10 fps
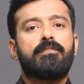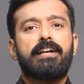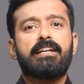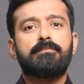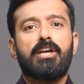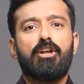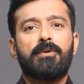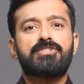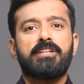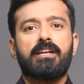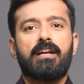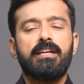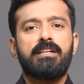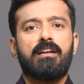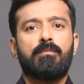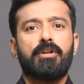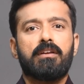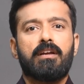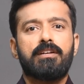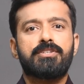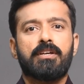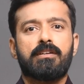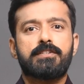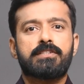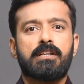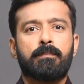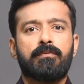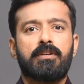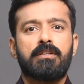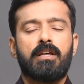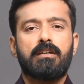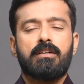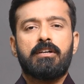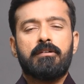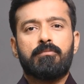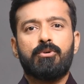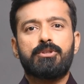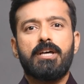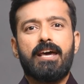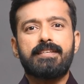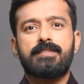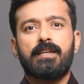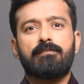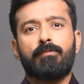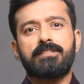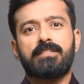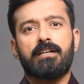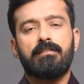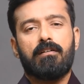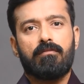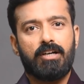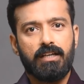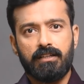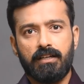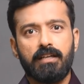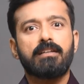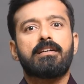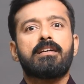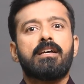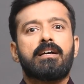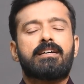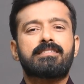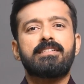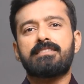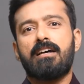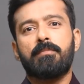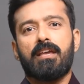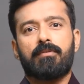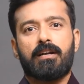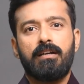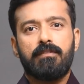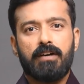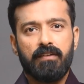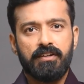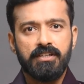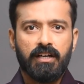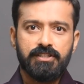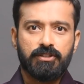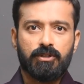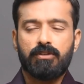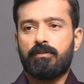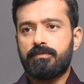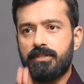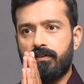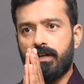வணக்கம் எல்லோ பெஞ்ச் நேர்களே இன்று நம்முடைய நிகழ்ச்சியின் சிறப்பு விருந்தினர் மூத்த அரசியல் விமர்சகர் வழக்கறிஞர் கிருஷ்ணசாமி அவர்கள் வரவேற்று நிகழ்ச்சியை தொடங்குவோம் சார்